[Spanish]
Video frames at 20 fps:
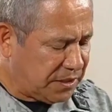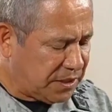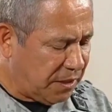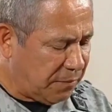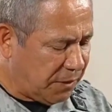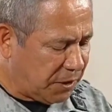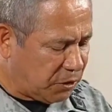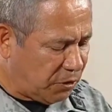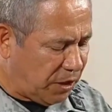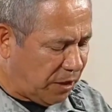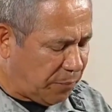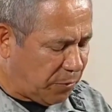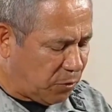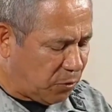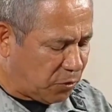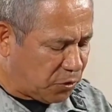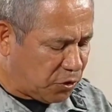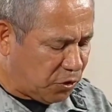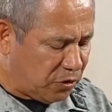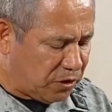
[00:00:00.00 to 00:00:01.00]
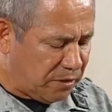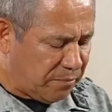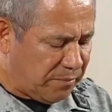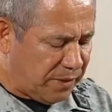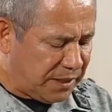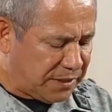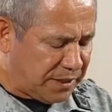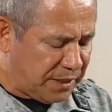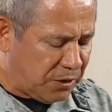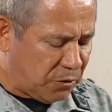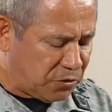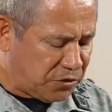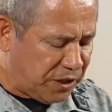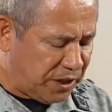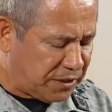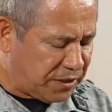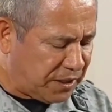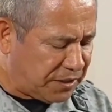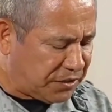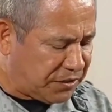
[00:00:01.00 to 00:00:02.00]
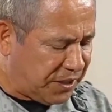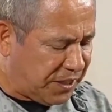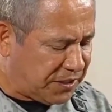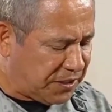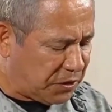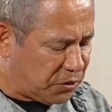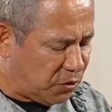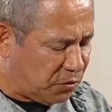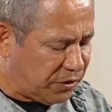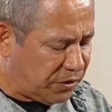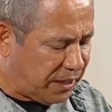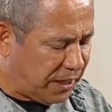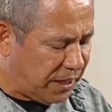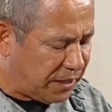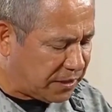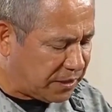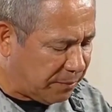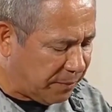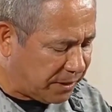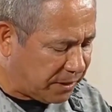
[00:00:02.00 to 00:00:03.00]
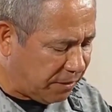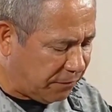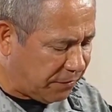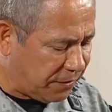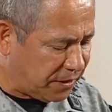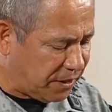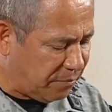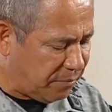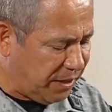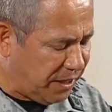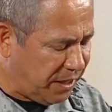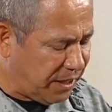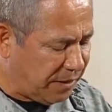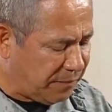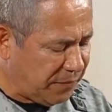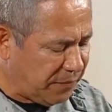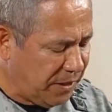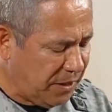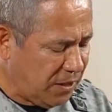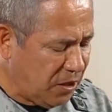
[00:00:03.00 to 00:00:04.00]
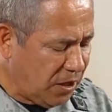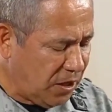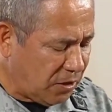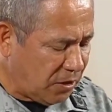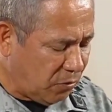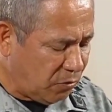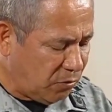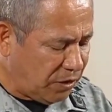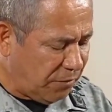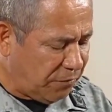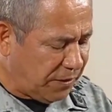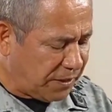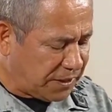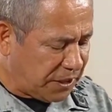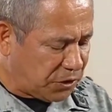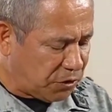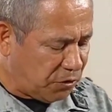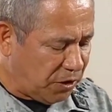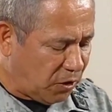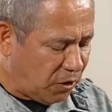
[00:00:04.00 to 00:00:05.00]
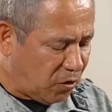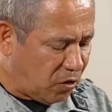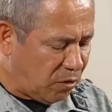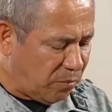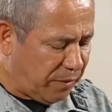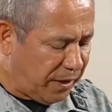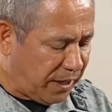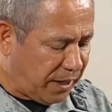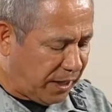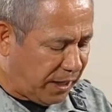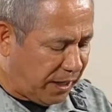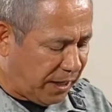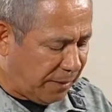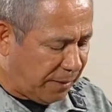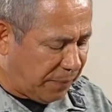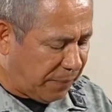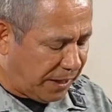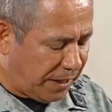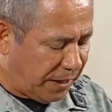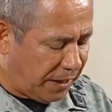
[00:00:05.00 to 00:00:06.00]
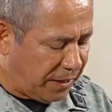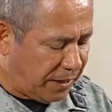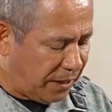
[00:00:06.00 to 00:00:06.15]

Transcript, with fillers: Se evitó la producción de más de 213 toneladas de metanfetamina, con una afectación económica para la